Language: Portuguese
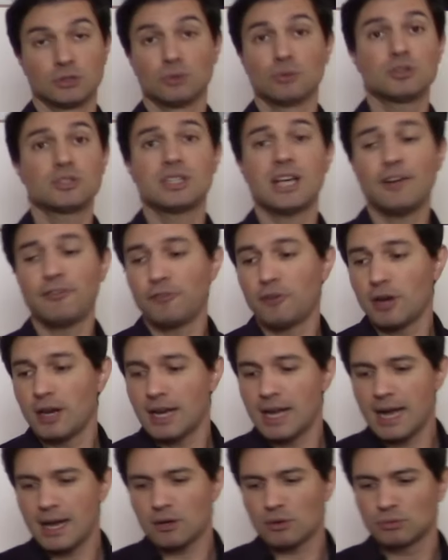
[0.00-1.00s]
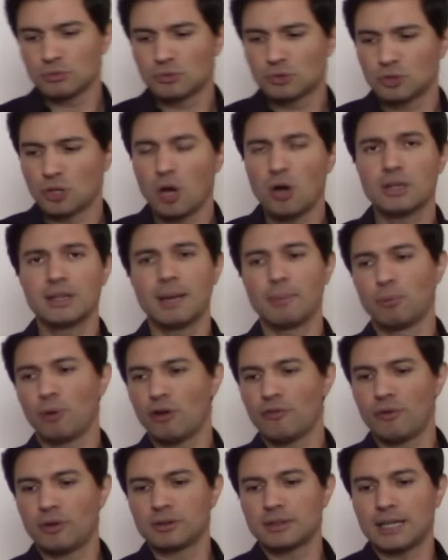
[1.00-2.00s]
Uzá foi lá com toda boa
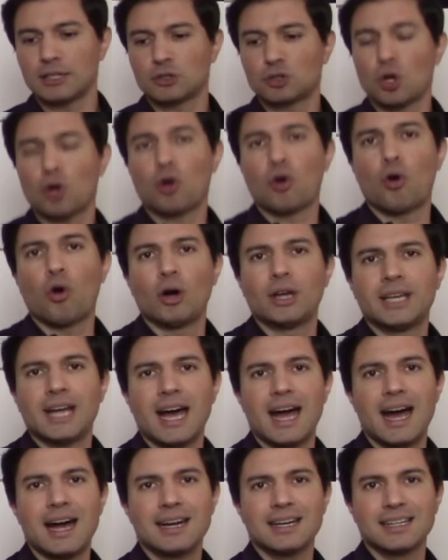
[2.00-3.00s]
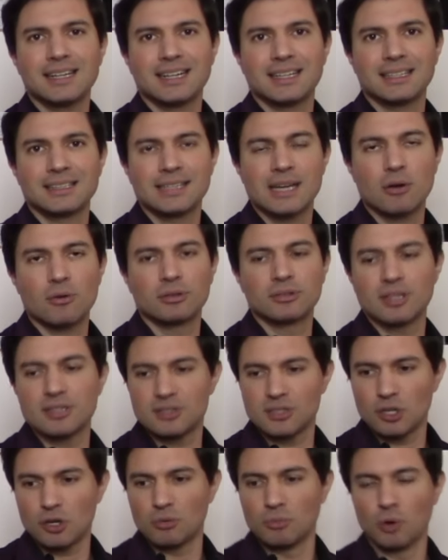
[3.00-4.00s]
vontade, tocou na arca. O que
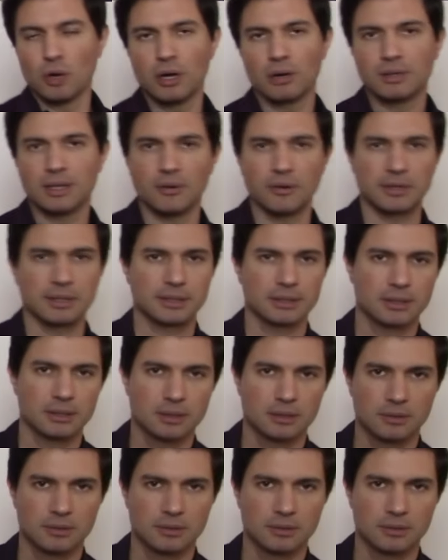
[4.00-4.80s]
aconteceu? Morreu na hora.